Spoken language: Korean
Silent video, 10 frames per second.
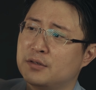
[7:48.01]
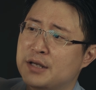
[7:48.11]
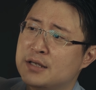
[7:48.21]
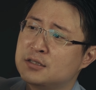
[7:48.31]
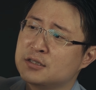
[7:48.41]

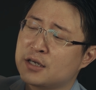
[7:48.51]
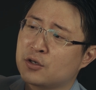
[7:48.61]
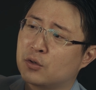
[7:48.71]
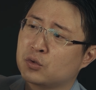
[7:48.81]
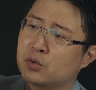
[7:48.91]
렌즈의
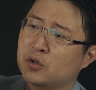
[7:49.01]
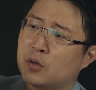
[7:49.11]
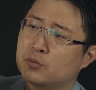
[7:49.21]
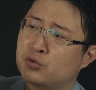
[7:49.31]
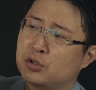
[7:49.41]
경통이
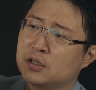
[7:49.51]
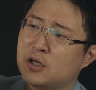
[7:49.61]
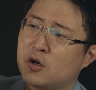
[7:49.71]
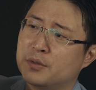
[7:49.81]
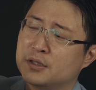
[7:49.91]
너무
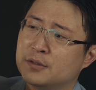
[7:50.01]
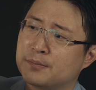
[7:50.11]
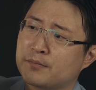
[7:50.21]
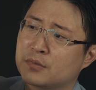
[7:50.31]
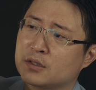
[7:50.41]

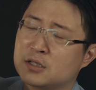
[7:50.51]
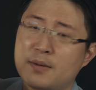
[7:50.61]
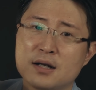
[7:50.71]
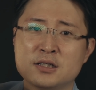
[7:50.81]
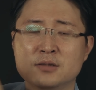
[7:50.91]
튀어나오면은
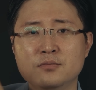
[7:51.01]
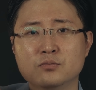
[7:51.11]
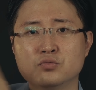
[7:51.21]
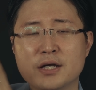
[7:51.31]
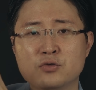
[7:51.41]
그만큼
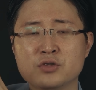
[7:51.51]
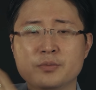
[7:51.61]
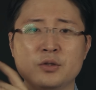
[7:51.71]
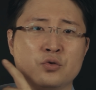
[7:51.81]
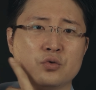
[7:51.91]
무게
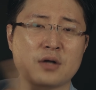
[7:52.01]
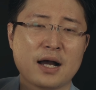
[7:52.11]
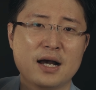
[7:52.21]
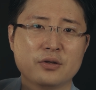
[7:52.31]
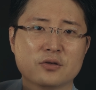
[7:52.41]
중심이 뒤로
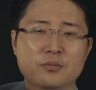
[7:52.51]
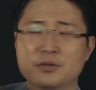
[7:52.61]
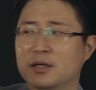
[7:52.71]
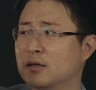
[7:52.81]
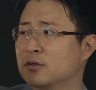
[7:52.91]
가야 될 겁니다.